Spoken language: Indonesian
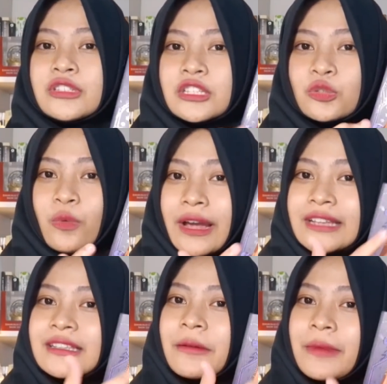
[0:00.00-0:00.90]
sesuai
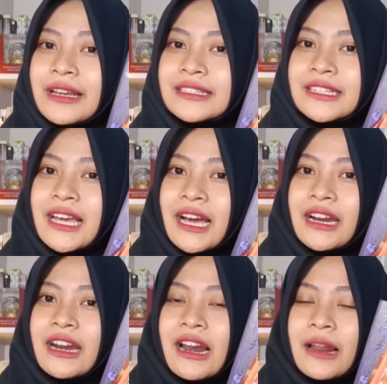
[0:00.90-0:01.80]
sama isi yang
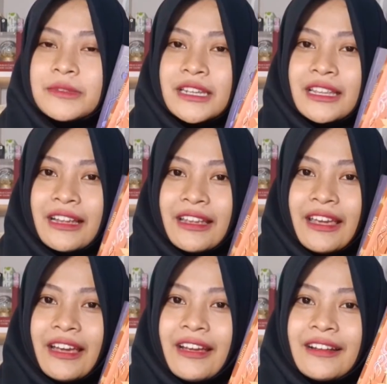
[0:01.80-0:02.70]
ada dalam
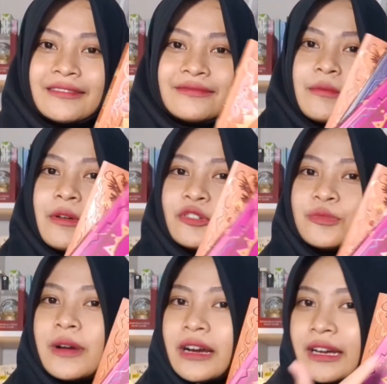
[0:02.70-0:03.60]
ceritanya bagus
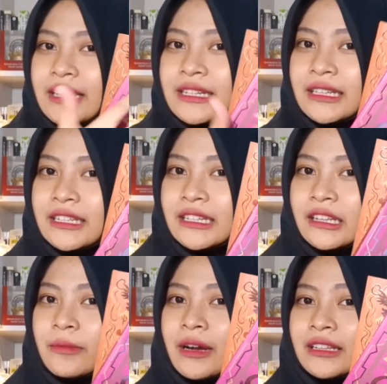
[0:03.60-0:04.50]
banget,
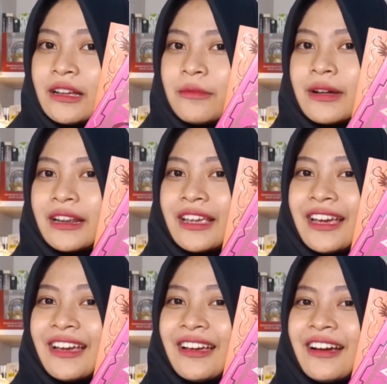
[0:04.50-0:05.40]
cantik-cantik banget
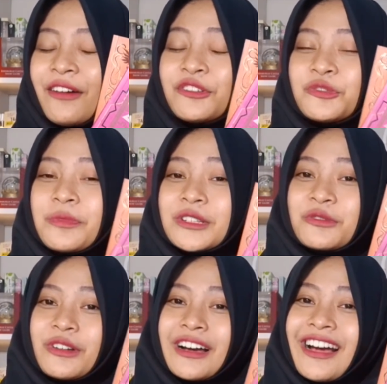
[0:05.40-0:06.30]
gambarnya aku super
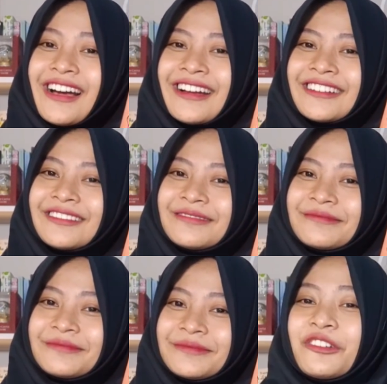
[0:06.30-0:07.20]
suka
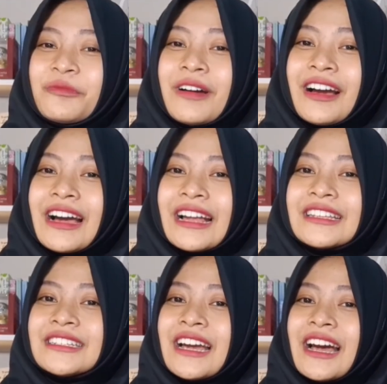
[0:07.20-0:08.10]
ikut bangga
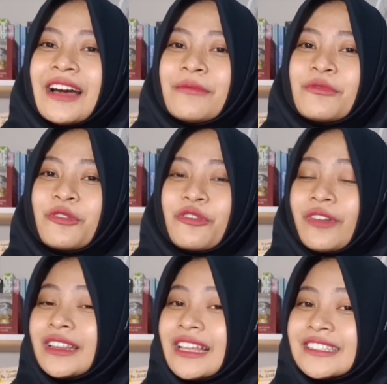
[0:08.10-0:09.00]
aja buku
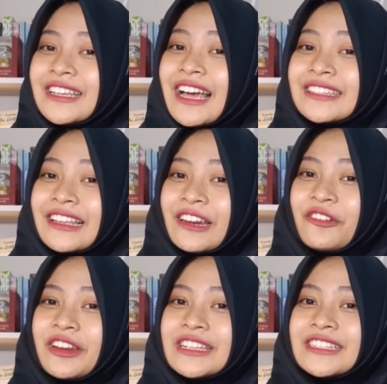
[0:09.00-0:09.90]
fantasi asal
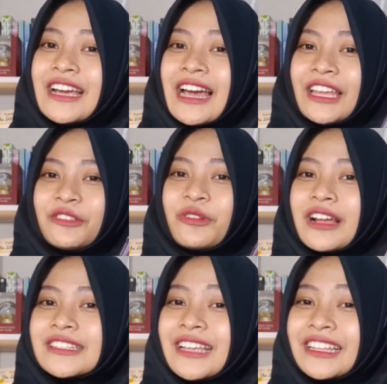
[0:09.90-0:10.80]
Indonesia itu
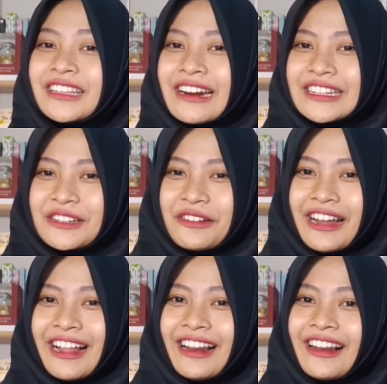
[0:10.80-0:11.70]
rasa
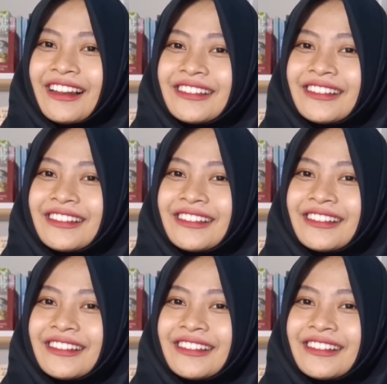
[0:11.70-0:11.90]
internasional